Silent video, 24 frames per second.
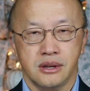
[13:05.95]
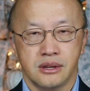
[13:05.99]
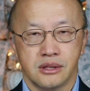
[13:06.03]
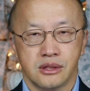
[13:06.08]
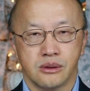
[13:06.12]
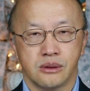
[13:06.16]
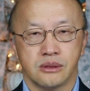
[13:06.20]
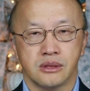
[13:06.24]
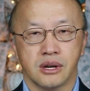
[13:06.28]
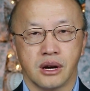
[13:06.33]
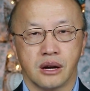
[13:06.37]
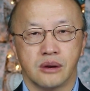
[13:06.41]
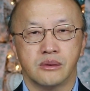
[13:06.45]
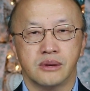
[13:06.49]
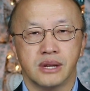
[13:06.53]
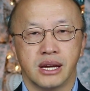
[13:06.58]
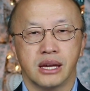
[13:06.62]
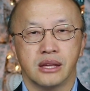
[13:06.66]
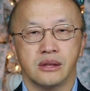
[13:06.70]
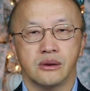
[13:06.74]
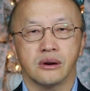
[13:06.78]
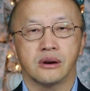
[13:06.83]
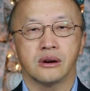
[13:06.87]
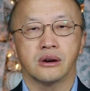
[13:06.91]
từ nơi luôn này
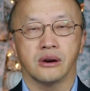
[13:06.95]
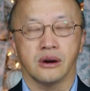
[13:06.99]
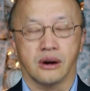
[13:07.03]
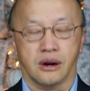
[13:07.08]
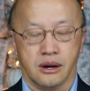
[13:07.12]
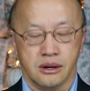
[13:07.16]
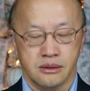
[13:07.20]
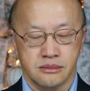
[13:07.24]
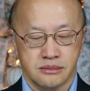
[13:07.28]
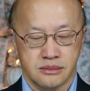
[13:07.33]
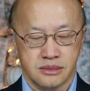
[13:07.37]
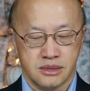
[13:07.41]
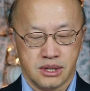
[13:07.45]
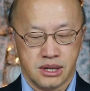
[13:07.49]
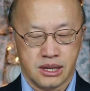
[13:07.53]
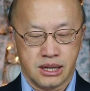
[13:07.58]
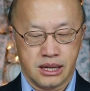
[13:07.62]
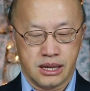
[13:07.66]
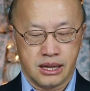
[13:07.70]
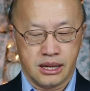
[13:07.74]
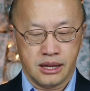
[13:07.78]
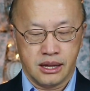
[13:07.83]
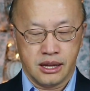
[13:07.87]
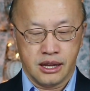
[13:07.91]
yêu khó
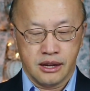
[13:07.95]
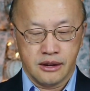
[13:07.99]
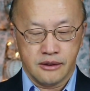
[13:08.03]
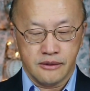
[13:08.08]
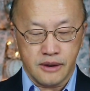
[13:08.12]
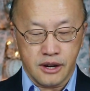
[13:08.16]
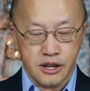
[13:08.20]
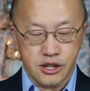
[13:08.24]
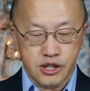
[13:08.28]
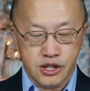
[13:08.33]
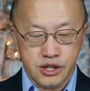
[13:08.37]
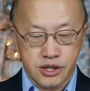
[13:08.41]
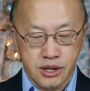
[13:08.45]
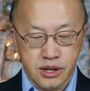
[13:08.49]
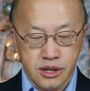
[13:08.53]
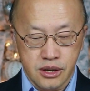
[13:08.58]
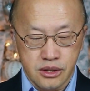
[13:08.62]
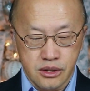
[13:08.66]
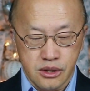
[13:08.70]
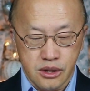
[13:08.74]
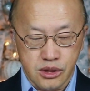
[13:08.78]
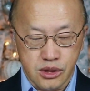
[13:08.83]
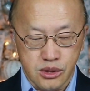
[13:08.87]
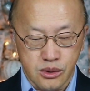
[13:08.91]
vâng chú
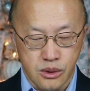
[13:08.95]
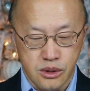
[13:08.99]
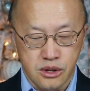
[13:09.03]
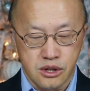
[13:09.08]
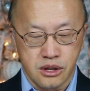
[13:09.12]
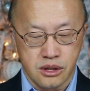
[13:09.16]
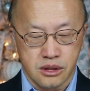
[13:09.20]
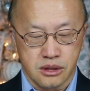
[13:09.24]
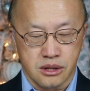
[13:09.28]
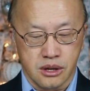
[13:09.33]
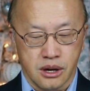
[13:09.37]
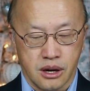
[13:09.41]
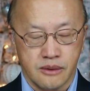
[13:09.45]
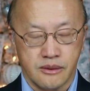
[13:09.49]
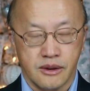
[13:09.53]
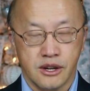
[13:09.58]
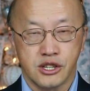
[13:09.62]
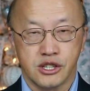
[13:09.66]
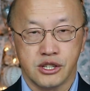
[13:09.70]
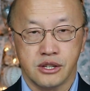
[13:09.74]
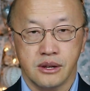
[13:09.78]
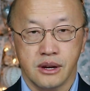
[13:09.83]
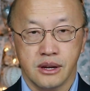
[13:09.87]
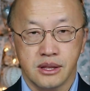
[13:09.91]
yếu tố nữa ta vâng
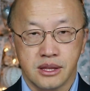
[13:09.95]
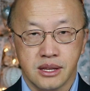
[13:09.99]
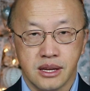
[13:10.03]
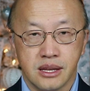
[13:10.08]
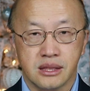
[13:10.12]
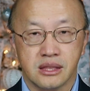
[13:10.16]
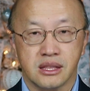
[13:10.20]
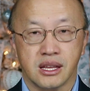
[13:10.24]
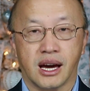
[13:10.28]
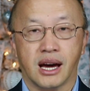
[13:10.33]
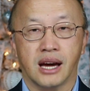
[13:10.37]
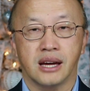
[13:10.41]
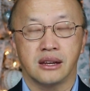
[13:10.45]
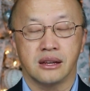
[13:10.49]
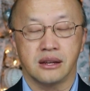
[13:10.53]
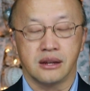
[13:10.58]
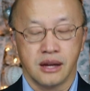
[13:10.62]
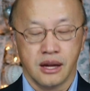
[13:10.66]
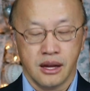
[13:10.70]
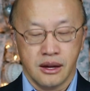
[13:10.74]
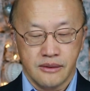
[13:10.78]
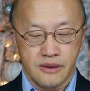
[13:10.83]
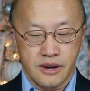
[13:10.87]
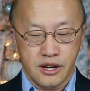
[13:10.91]
chú yếu tí thái nữa
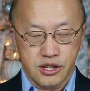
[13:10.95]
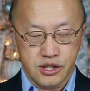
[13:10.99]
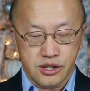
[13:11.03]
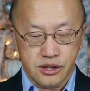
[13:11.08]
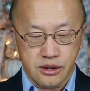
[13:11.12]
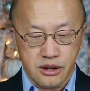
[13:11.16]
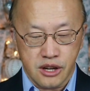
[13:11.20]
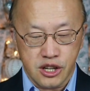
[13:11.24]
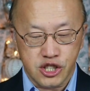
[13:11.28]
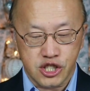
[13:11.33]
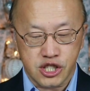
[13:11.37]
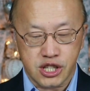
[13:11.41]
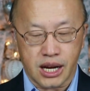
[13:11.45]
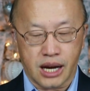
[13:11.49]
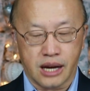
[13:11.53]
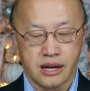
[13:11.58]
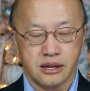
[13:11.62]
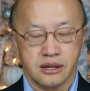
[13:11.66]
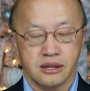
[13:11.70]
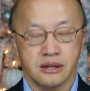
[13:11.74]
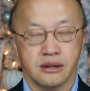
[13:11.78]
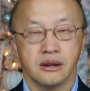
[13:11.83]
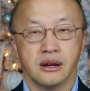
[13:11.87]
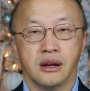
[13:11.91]
vâng chú yếu
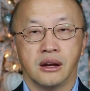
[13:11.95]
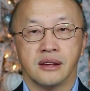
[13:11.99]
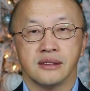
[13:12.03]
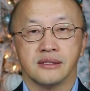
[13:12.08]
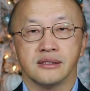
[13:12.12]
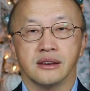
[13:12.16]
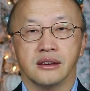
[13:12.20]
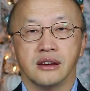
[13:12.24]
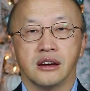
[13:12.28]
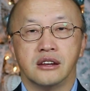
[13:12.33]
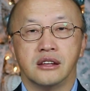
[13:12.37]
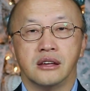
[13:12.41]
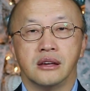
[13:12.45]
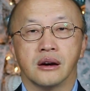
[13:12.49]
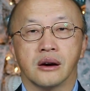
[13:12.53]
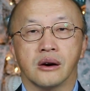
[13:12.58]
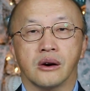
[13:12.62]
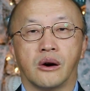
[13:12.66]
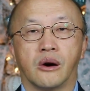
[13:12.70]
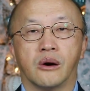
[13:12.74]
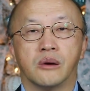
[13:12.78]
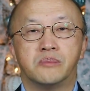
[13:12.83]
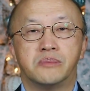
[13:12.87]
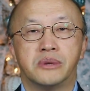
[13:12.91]
chàng nữa giờ yếu nữa
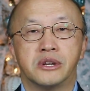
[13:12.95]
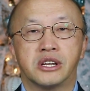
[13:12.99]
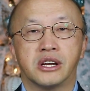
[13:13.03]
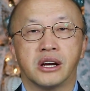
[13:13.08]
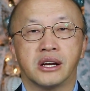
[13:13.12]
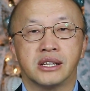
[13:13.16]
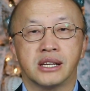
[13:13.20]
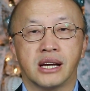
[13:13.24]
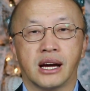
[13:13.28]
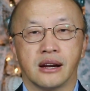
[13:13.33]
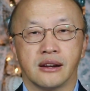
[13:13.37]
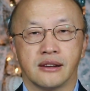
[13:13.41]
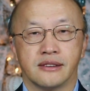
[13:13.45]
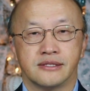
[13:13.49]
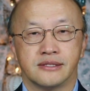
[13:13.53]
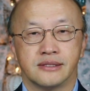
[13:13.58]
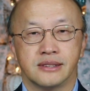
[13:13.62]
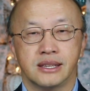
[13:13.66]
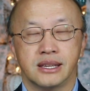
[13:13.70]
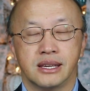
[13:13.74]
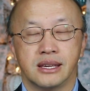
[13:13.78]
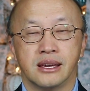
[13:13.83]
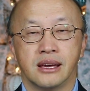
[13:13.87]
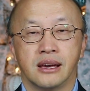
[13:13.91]
có bị chơi ra là
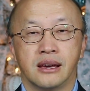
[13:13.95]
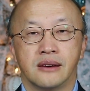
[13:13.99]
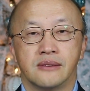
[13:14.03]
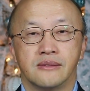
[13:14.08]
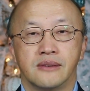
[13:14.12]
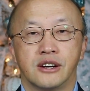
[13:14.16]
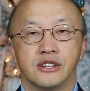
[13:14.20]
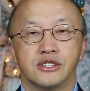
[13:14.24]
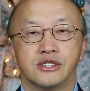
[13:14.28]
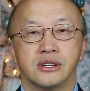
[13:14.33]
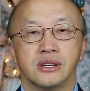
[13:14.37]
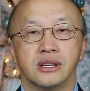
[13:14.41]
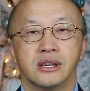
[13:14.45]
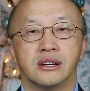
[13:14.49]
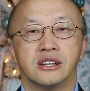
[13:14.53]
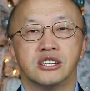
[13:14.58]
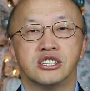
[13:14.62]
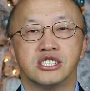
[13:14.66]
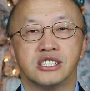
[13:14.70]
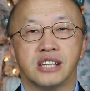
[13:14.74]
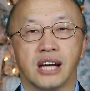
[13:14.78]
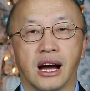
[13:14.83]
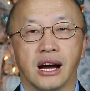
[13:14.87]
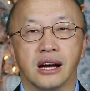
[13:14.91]
gì vâng chú yếu
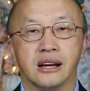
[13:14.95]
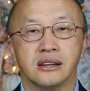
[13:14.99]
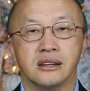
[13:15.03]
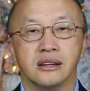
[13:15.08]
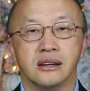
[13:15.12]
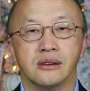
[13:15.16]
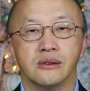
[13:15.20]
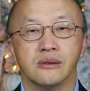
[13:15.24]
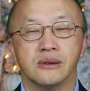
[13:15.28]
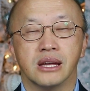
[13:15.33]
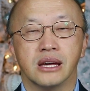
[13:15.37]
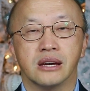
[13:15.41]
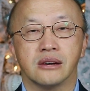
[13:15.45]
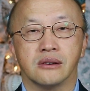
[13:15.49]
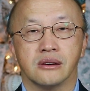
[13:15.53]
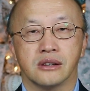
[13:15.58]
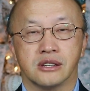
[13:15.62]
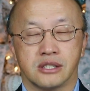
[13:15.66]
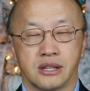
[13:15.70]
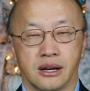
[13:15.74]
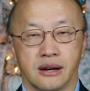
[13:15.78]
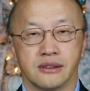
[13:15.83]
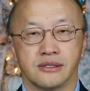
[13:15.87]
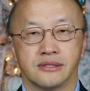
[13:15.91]
chàng nữa luôn này có
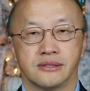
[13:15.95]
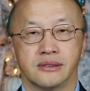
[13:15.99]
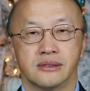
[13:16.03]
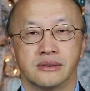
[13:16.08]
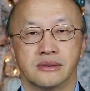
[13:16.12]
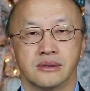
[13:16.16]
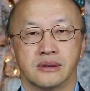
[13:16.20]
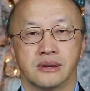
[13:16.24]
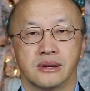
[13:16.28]
sợ sức